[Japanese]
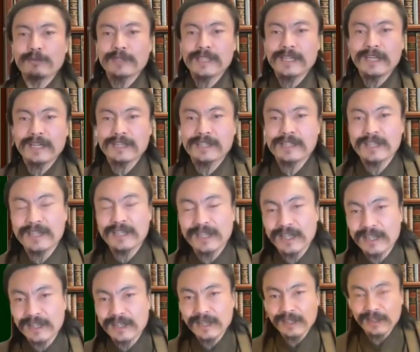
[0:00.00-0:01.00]
シェアしていた
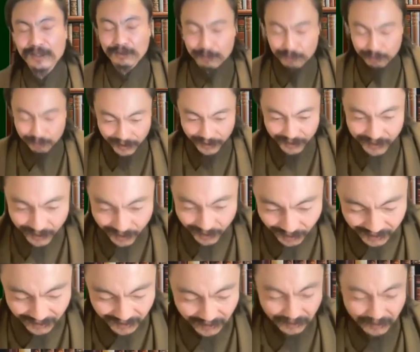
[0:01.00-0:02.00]
だいた方、本当感謝
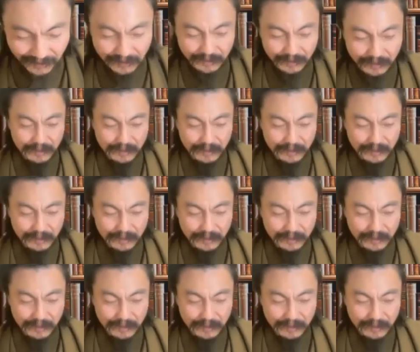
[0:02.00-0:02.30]
です。